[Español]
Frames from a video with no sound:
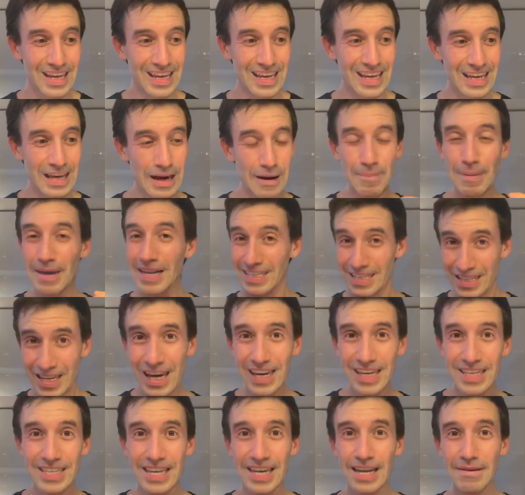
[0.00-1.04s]
y
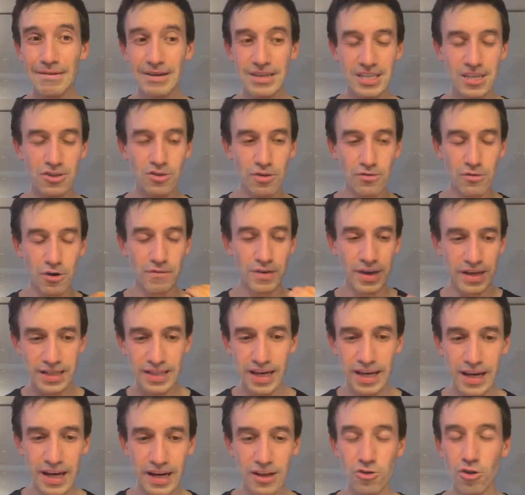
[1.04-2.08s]
aparecían y seguían apareciendo y volví a
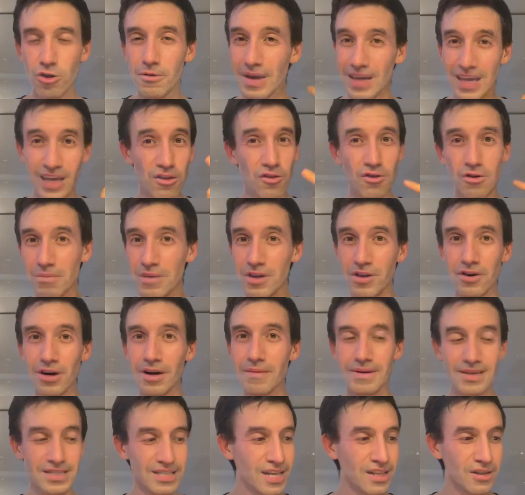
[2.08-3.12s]
ensayar y todo y me quedé dormido
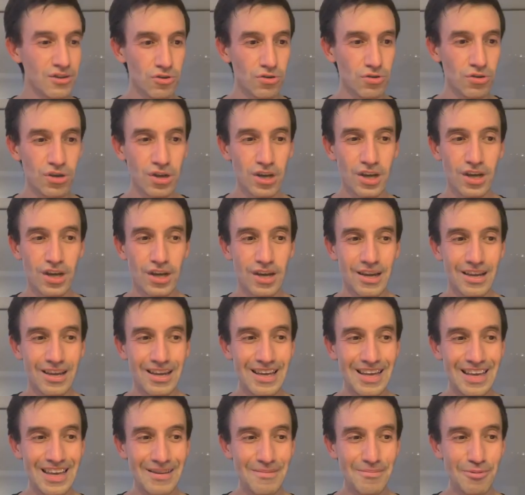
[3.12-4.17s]
repasando
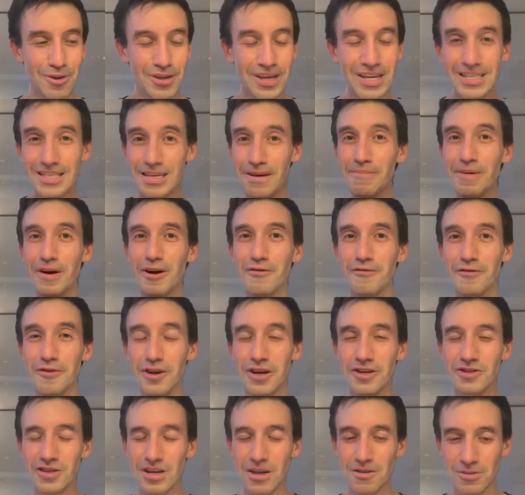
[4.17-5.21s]
porque siempre confío en
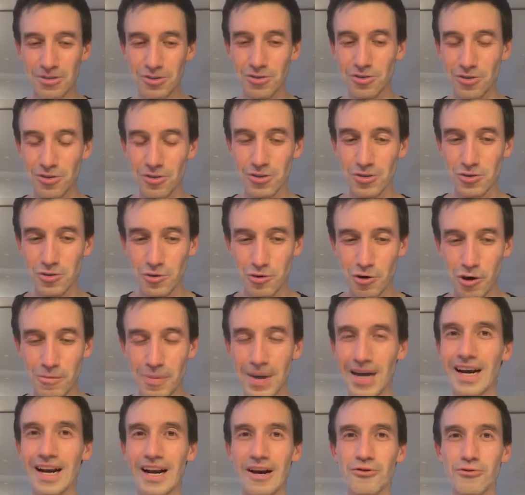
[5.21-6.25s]
eso que cuando, uno
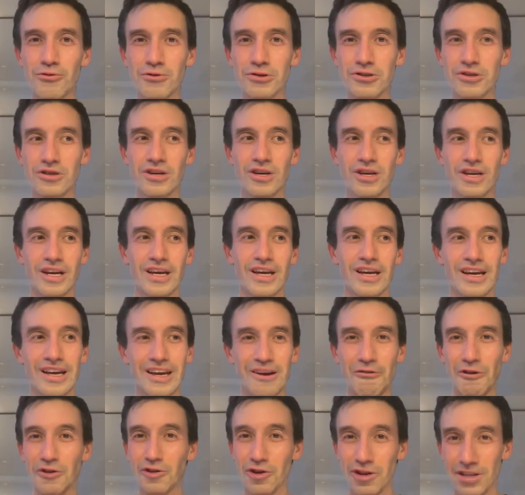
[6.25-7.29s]
apaga la luz,
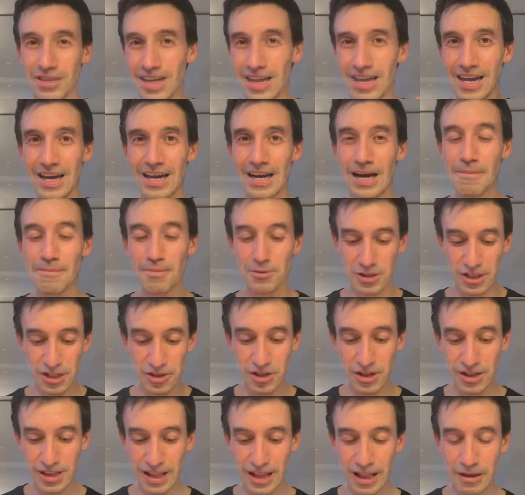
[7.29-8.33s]
cuando está en el
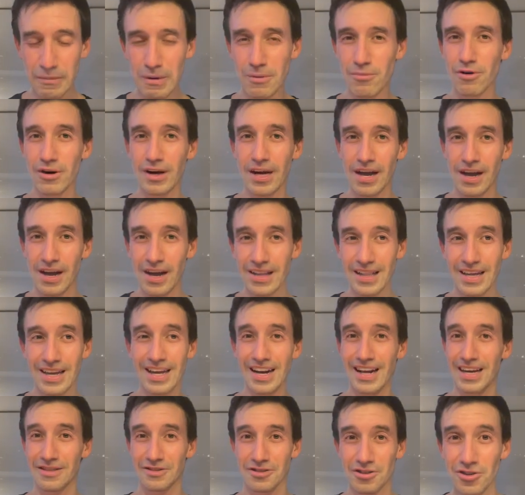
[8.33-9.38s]
proceso este de memoria, de
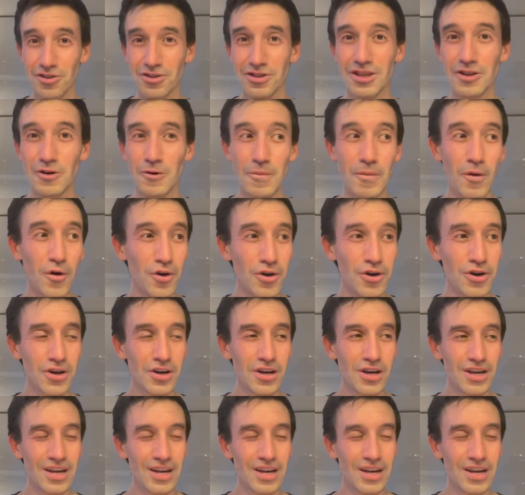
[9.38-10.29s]
creación, de humor,